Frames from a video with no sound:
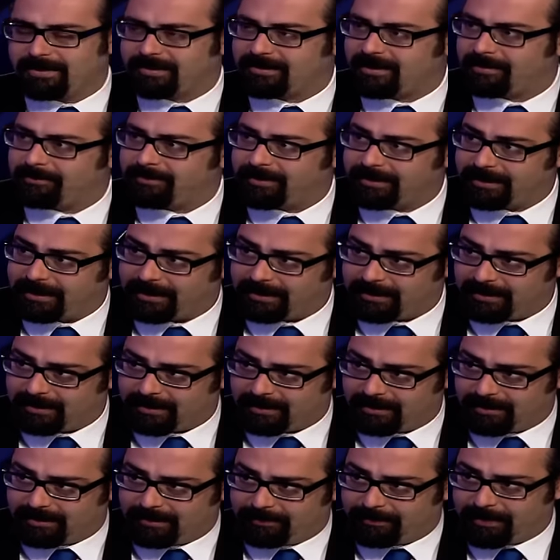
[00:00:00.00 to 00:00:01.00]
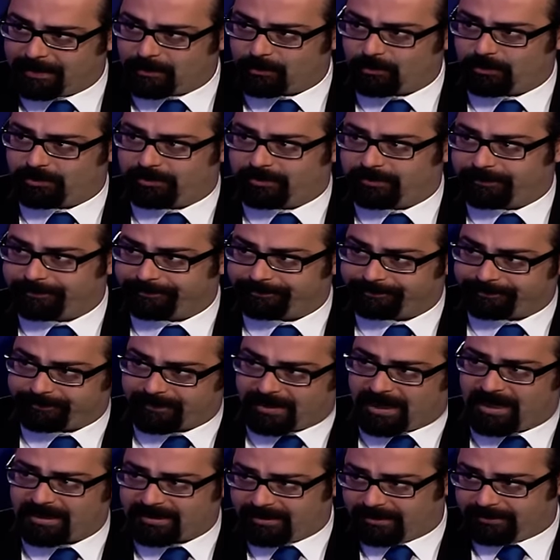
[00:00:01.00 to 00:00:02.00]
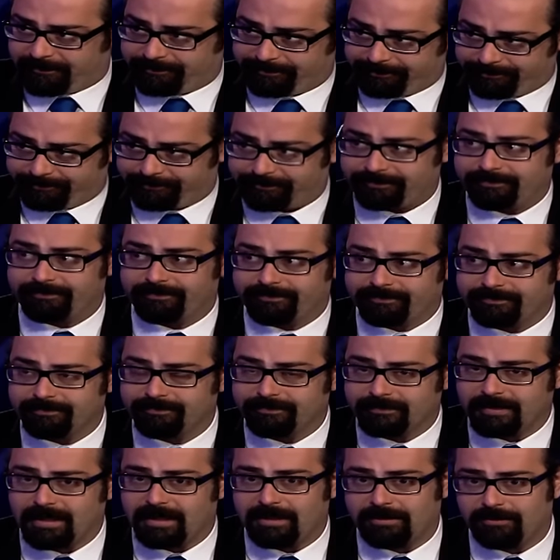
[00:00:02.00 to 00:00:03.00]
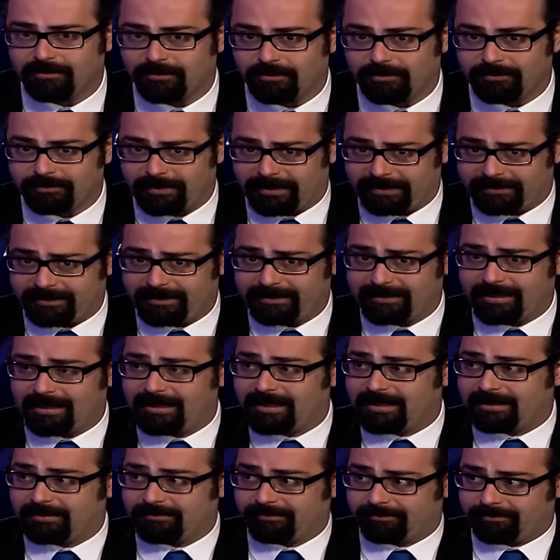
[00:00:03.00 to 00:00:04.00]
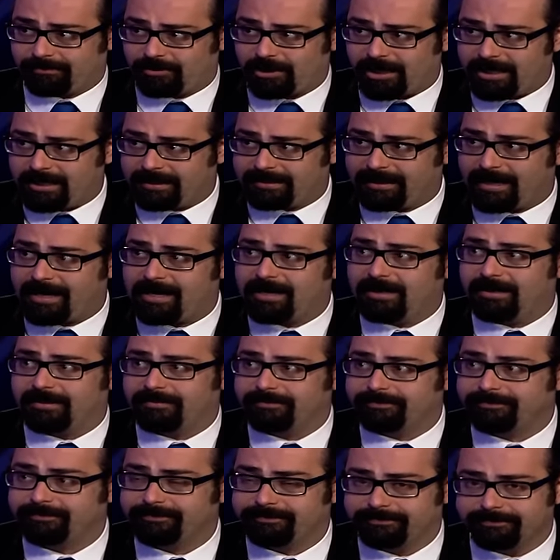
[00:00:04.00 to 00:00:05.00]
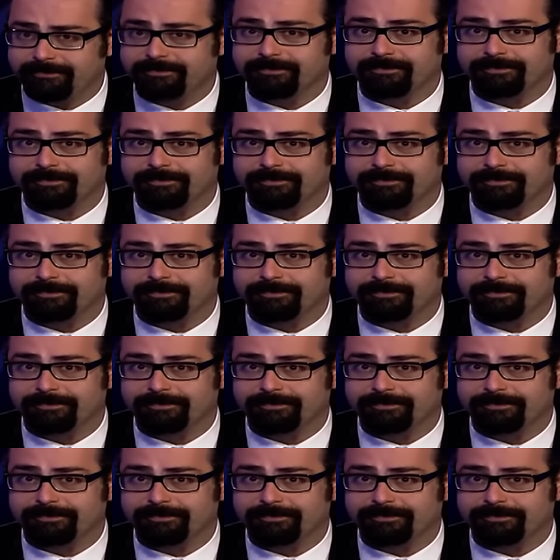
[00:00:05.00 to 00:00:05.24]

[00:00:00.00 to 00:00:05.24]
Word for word: نطمن على البارود رانيا ايه لانه بعتقد هلا عملت انهيار عملت